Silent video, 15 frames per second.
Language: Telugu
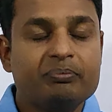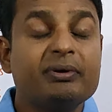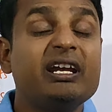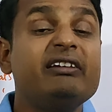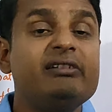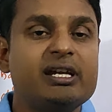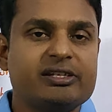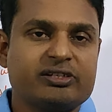
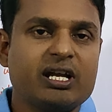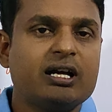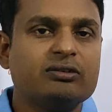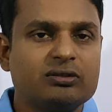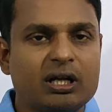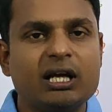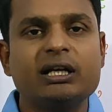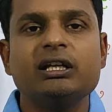ప్రీవియస్గా
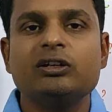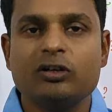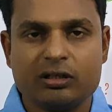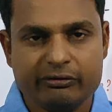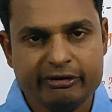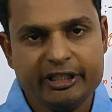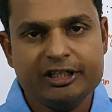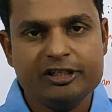కూడా నేను
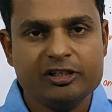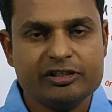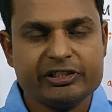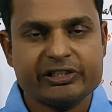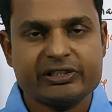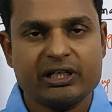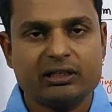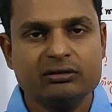ఒక వీడియో
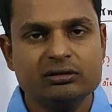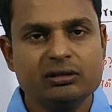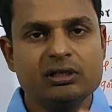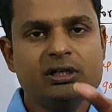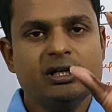చేశాను